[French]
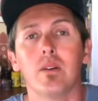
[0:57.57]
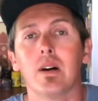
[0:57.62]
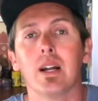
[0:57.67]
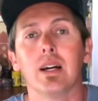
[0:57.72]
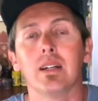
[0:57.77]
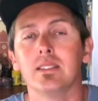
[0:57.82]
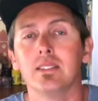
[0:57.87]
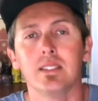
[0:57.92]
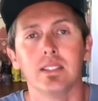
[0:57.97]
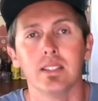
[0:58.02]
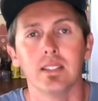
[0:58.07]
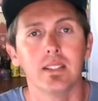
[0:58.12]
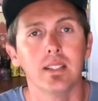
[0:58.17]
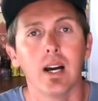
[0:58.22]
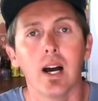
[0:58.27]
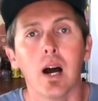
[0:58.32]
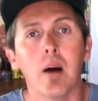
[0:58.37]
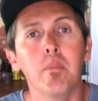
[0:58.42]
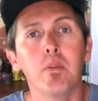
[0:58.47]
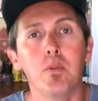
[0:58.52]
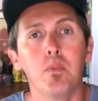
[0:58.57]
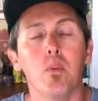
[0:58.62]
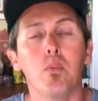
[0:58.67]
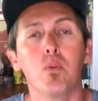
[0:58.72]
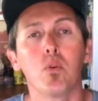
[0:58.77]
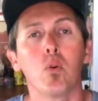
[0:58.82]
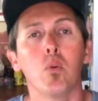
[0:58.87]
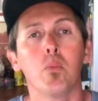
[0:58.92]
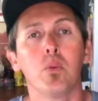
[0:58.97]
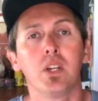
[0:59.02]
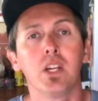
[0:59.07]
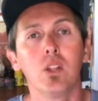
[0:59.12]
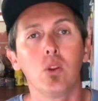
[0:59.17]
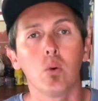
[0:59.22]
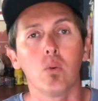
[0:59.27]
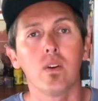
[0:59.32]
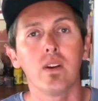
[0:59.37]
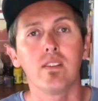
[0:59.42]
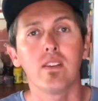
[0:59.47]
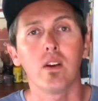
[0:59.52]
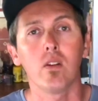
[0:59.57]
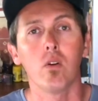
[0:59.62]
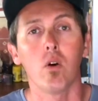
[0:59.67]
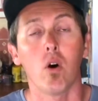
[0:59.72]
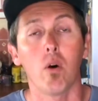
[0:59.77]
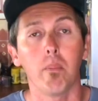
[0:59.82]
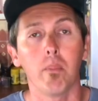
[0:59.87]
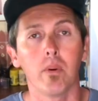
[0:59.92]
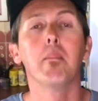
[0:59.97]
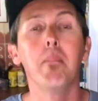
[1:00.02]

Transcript: voilà, c'est un petit peu plus compliqué de trouver ça en Europe.